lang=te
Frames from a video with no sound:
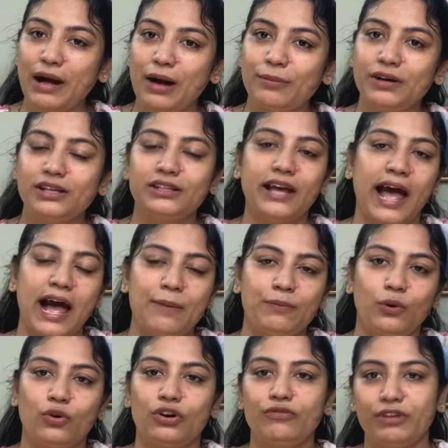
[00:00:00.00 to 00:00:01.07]
మామర్త్
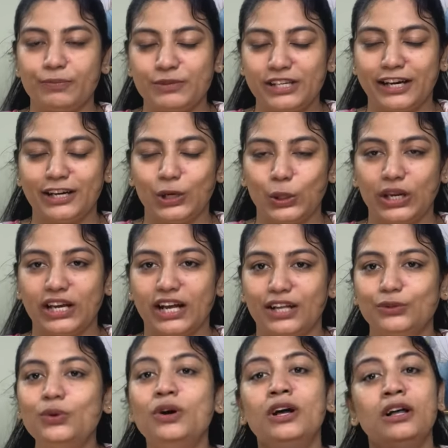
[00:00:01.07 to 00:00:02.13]
యాప్లోనూ వెబ్సైట్లోనే
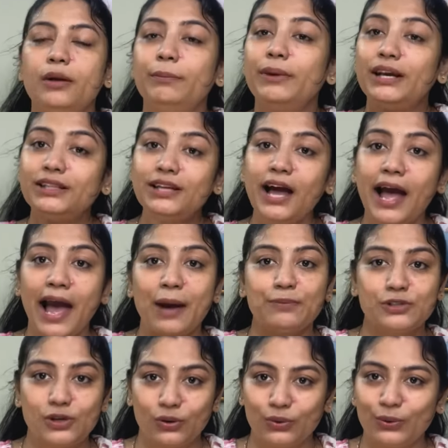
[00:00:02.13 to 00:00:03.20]
కాదు మిగతా
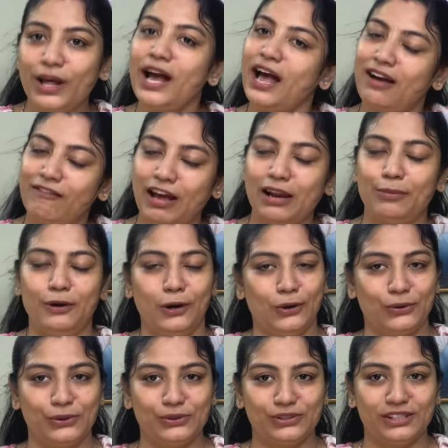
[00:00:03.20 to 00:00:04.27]
యాప్స్లో కూడా అవైలబుల్లో
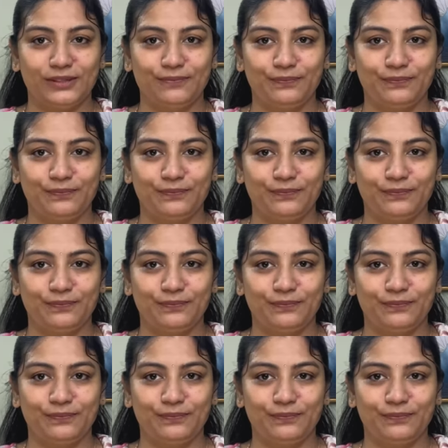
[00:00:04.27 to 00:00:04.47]
ఉంటుంది